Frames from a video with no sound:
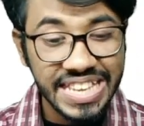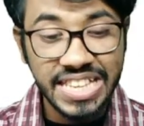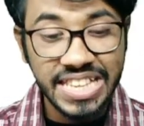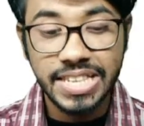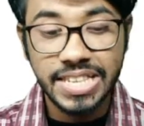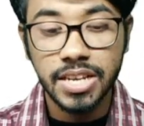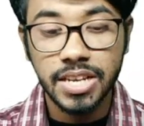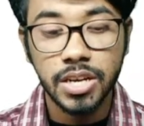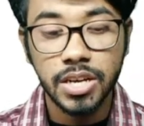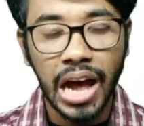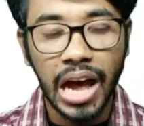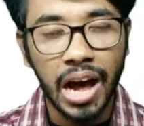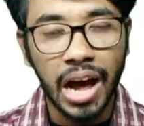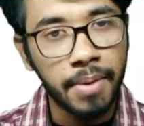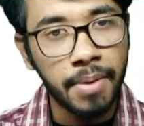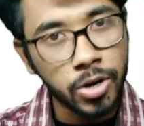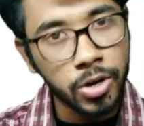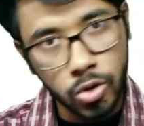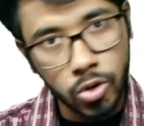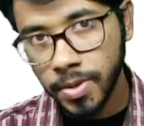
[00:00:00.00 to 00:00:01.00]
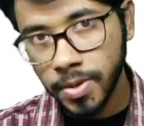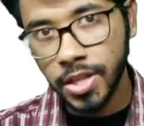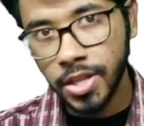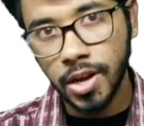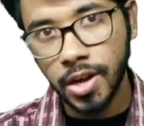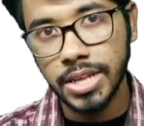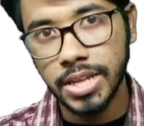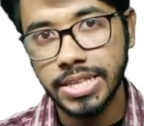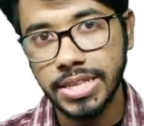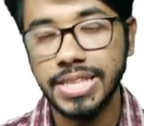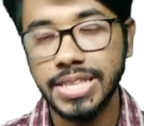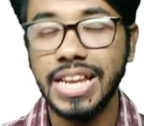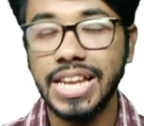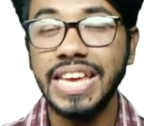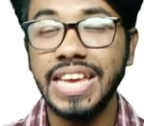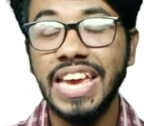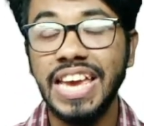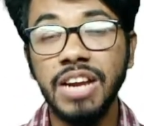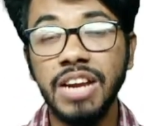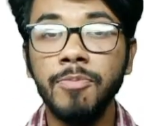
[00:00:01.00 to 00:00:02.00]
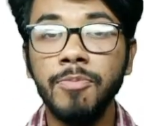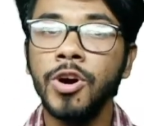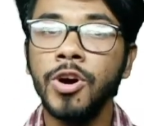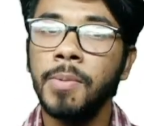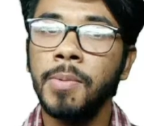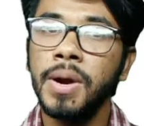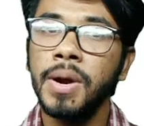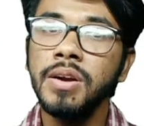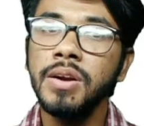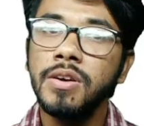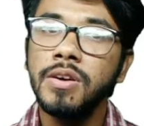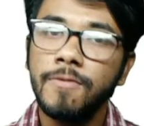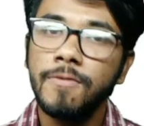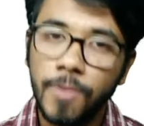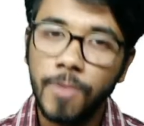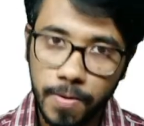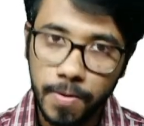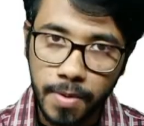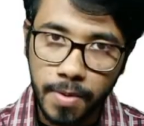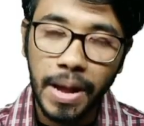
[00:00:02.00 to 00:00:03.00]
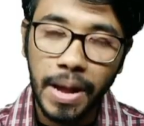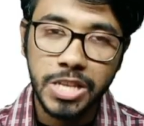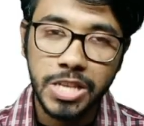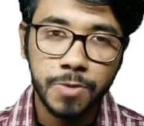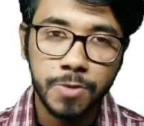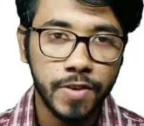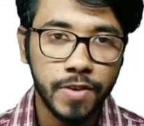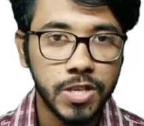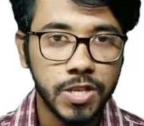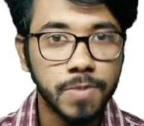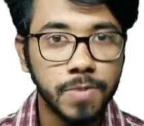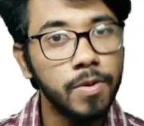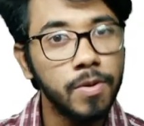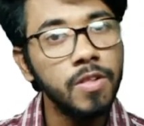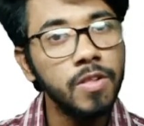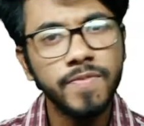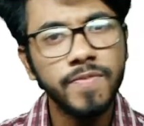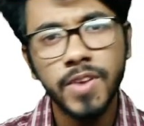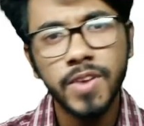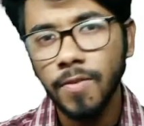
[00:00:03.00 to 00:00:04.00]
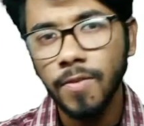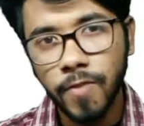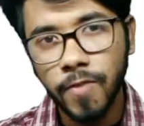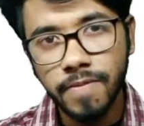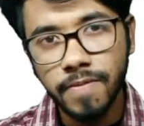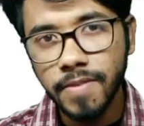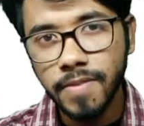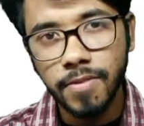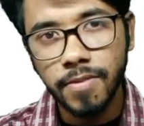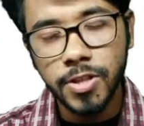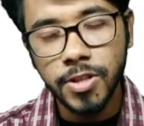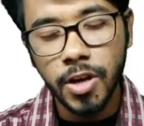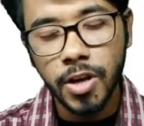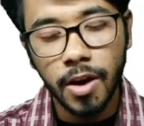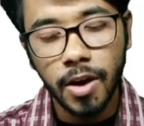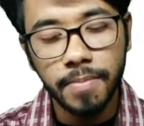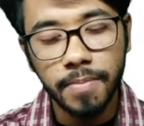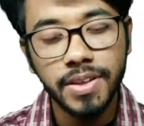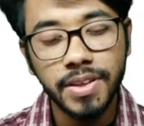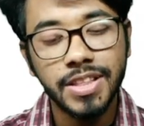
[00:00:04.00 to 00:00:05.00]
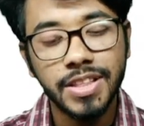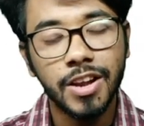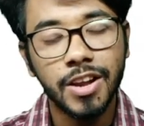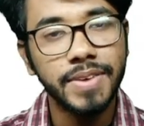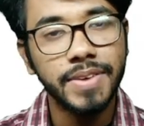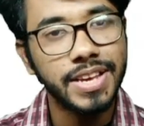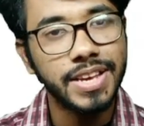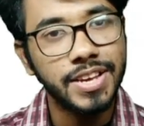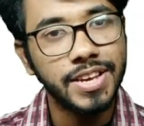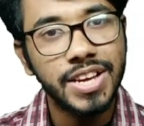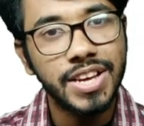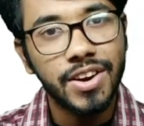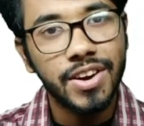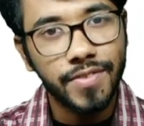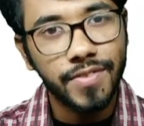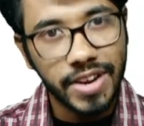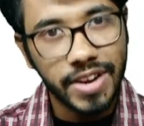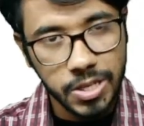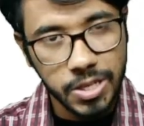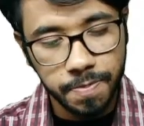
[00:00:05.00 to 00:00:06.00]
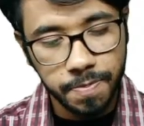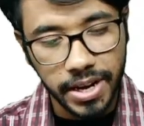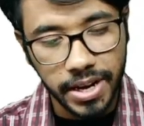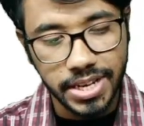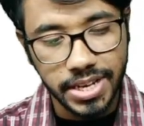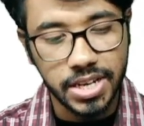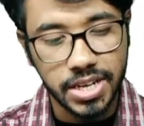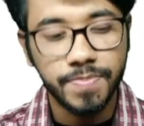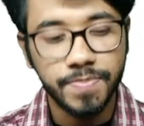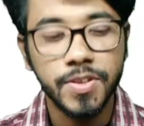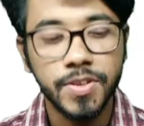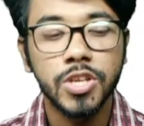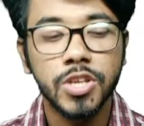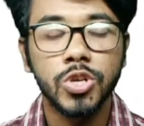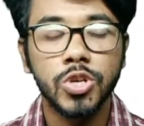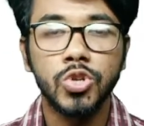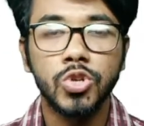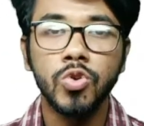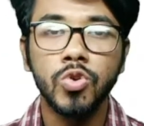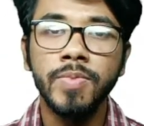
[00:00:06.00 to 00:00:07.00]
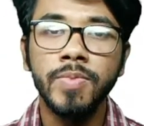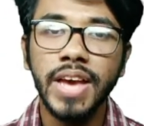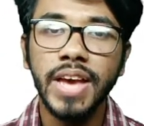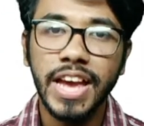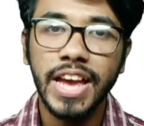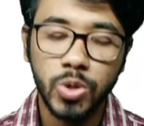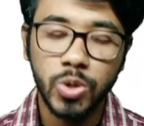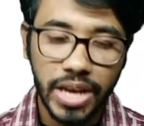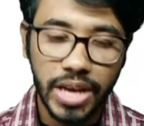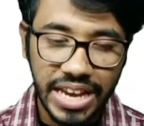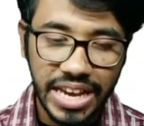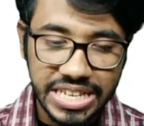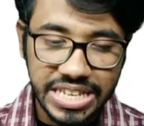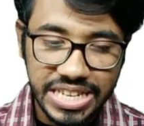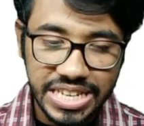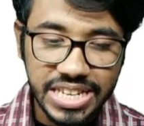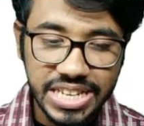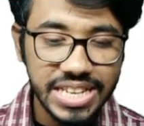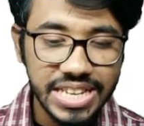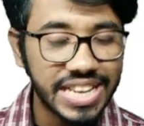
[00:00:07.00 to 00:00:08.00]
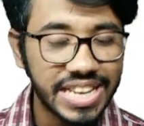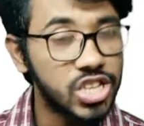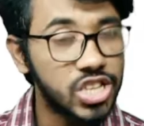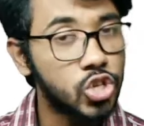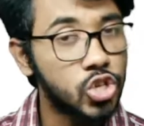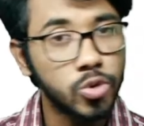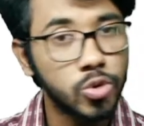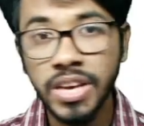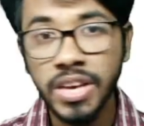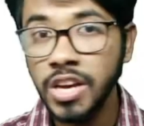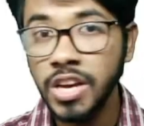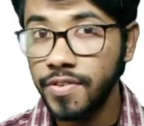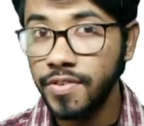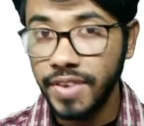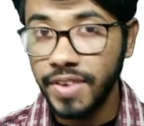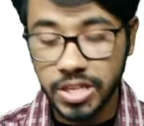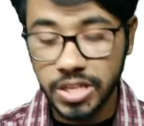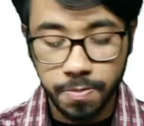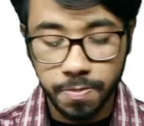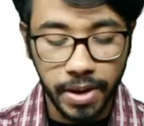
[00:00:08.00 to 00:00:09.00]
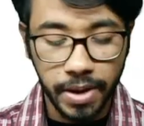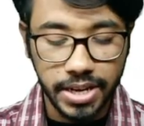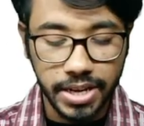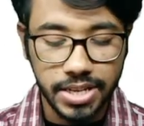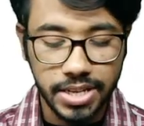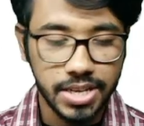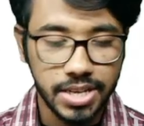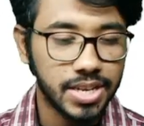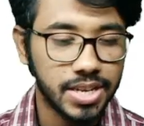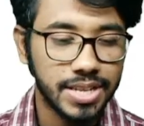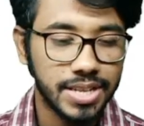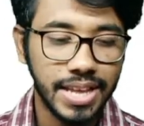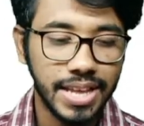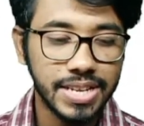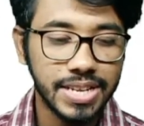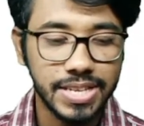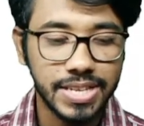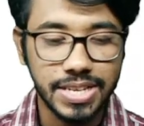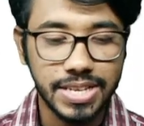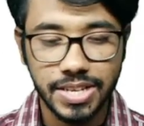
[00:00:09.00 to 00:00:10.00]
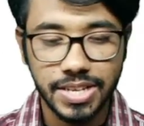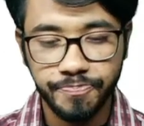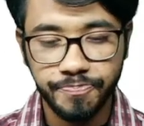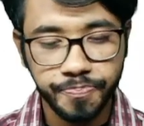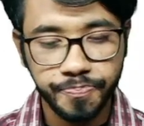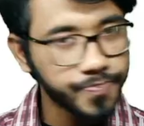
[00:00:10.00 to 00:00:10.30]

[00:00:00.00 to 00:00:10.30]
ইজ আবার টু বি দেওয়া আছে তাহলে এরপরে আবার ভার্বে পাঁচ পার্টিসিপল ফর্ম ব্যবহৃত হবে তাহলে হবে কি রেসপেক্টেড সো টু বি এডুকেটেড ইজ টু বি রেসপেক্টেড দ্যাটস ইট